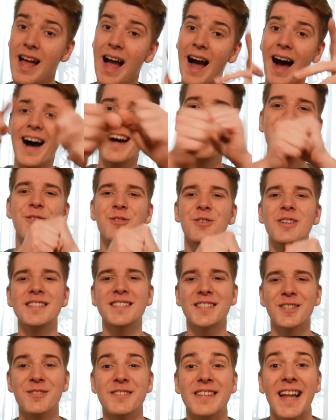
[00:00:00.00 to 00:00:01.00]
Hallo
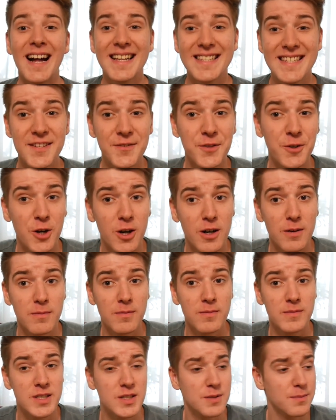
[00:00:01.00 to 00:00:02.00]
Leute und herzlich
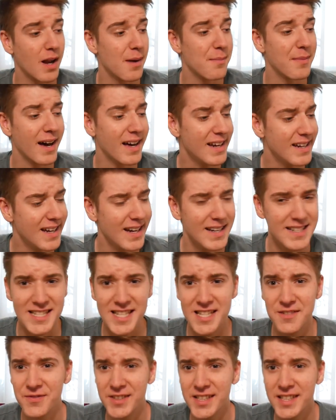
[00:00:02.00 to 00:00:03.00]
willkommen zu meinem
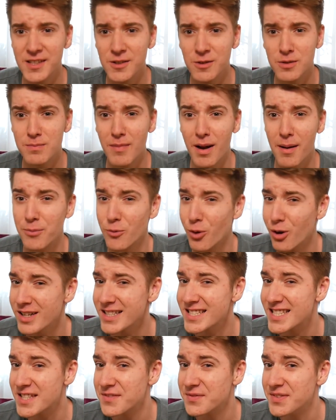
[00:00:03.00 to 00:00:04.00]
allerersten Video und meinem
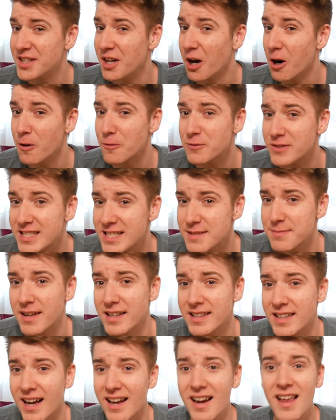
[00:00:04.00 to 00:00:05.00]
neuesten Video auf diesem
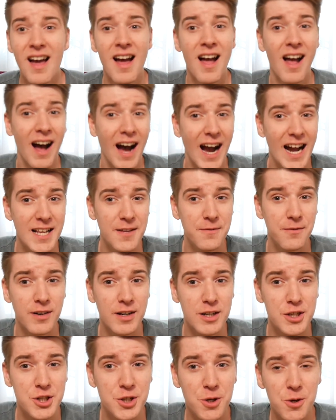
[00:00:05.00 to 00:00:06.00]
Kanal
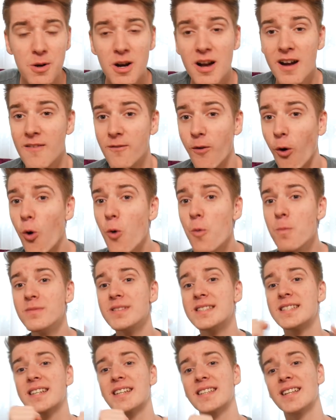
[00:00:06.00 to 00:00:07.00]
Einfach Joe. Warum
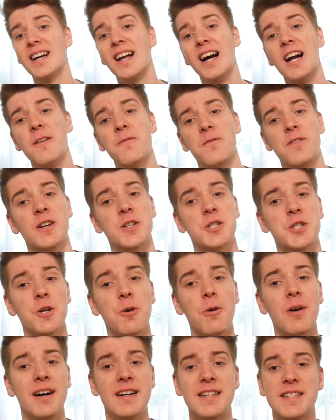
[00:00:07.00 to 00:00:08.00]
dieser Kanal Einfach
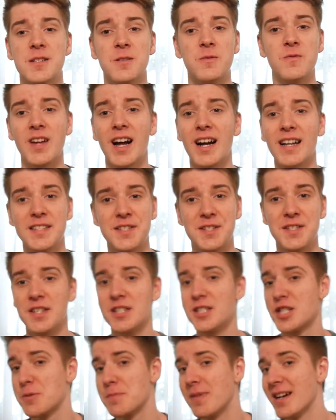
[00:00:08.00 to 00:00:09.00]
Joe heißt und der
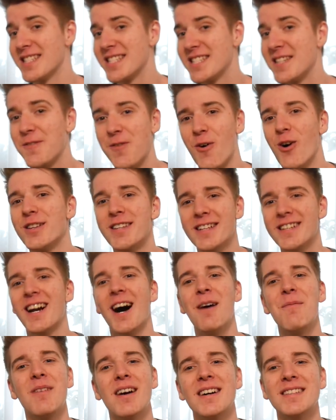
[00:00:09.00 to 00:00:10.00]
diese Spaß die vor der
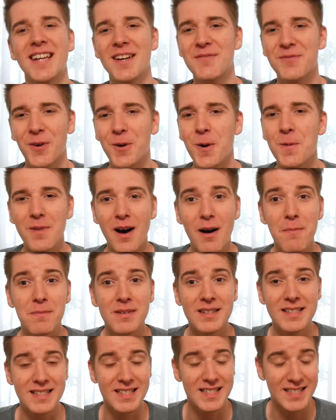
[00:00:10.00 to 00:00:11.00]
Kamera dann warum
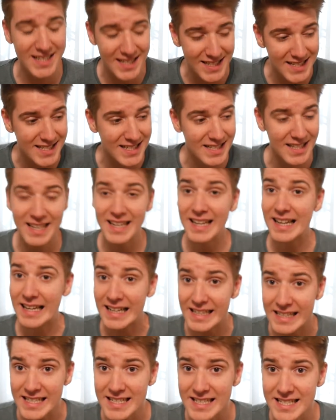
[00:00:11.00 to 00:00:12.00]
sitzt,
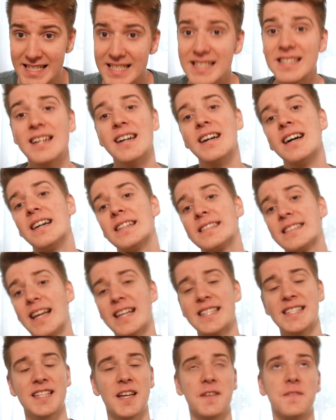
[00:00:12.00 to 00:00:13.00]
ist,
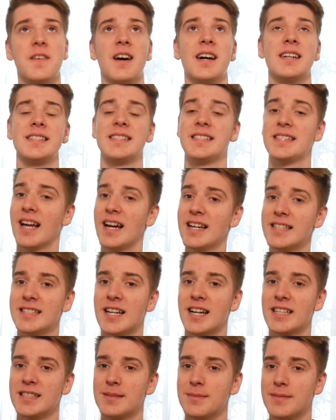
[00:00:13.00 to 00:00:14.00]
das erfahrt ihr gleich
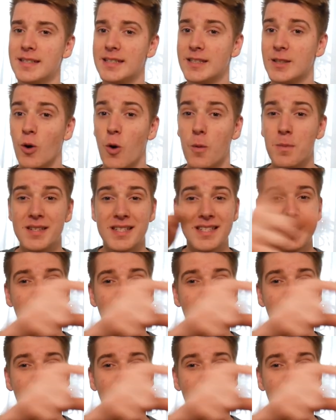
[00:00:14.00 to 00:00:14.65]
nach dem Intro. Bis